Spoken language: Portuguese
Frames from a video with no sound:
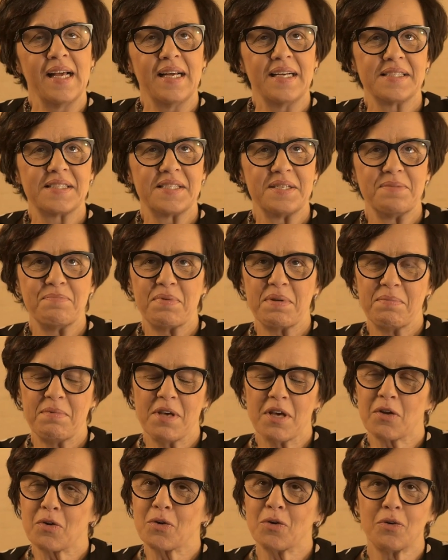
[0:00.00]
Assim,
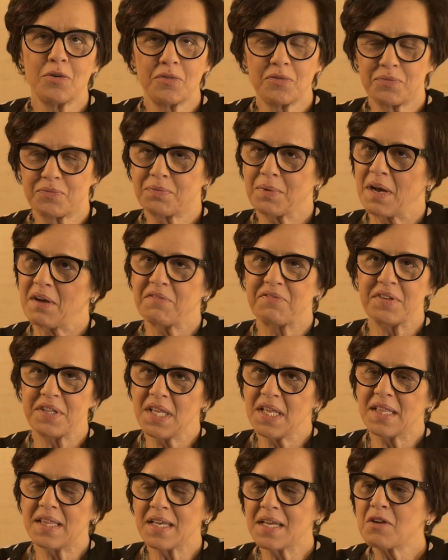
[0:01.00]
primeiro, a vida
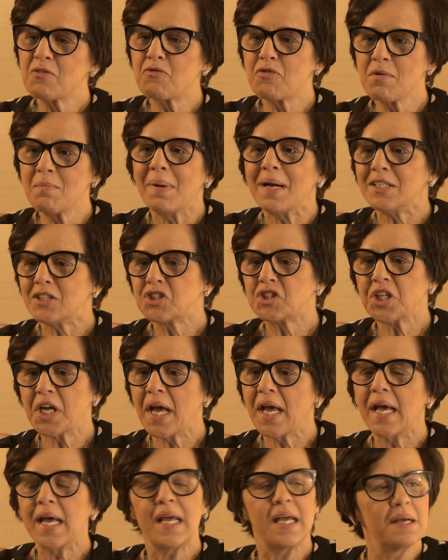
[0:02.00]
inteira eu fui
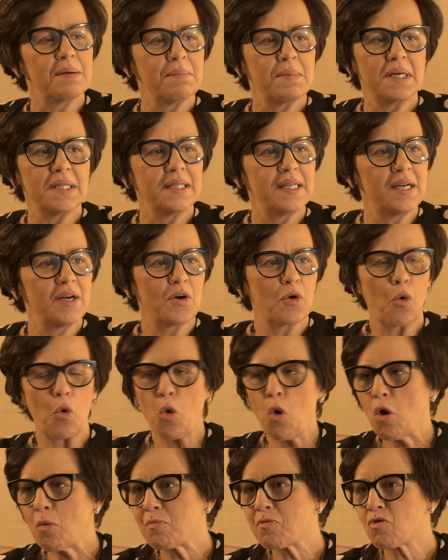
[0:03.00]
magérrima, né?
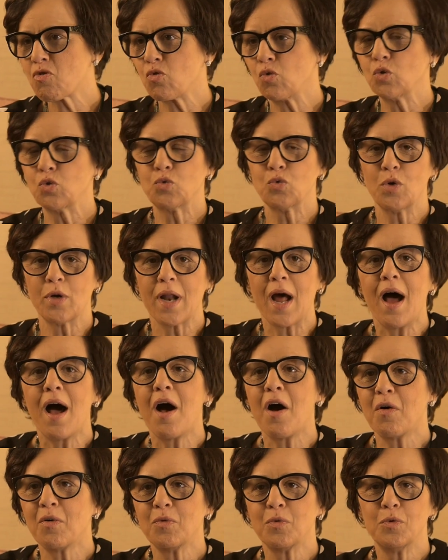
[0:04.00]
Corpo
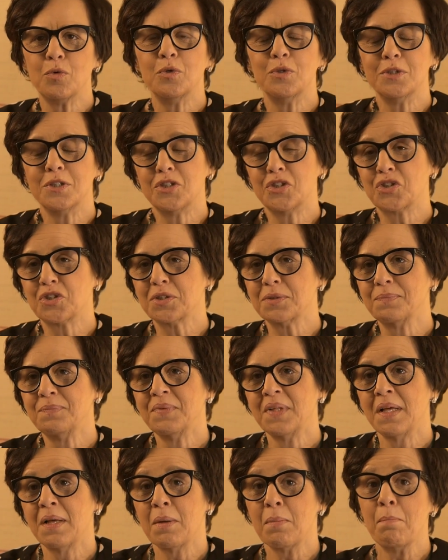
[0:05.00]
escultural. Os...
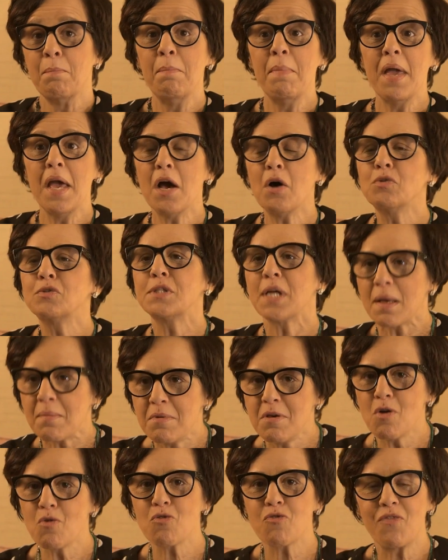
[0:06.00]
Meus
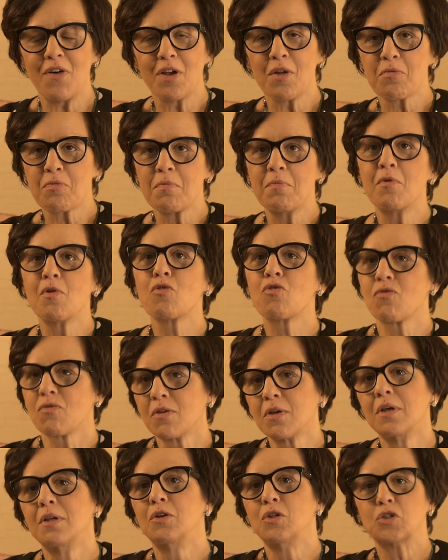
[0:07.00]
amigos falam para meus
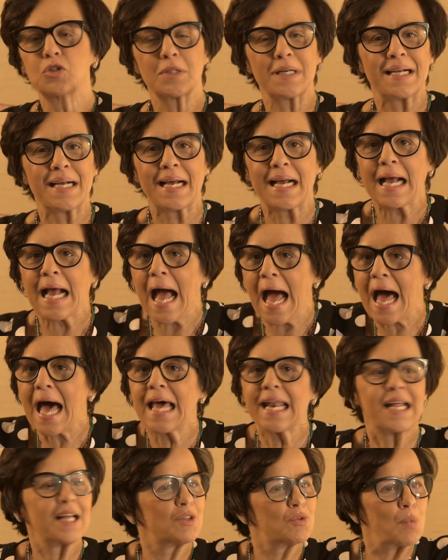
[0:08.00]
filhos,
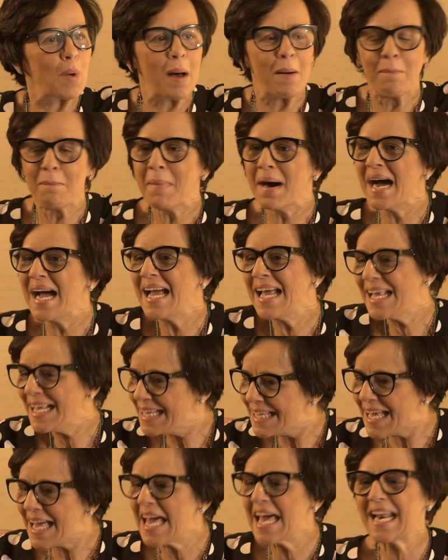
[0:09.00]
cara, tua
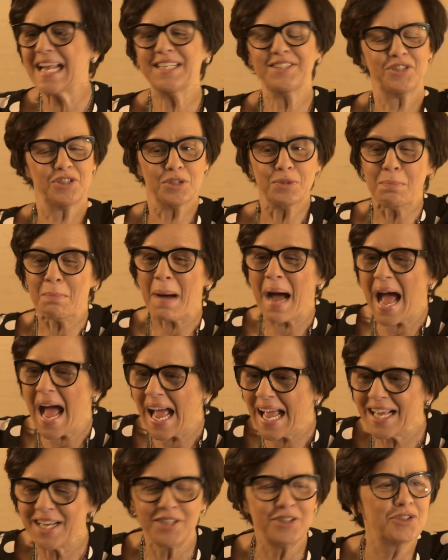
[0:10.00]
mãe era
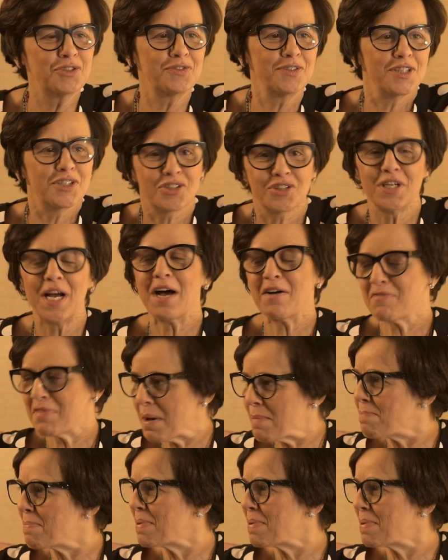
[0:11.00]
demais, fechava a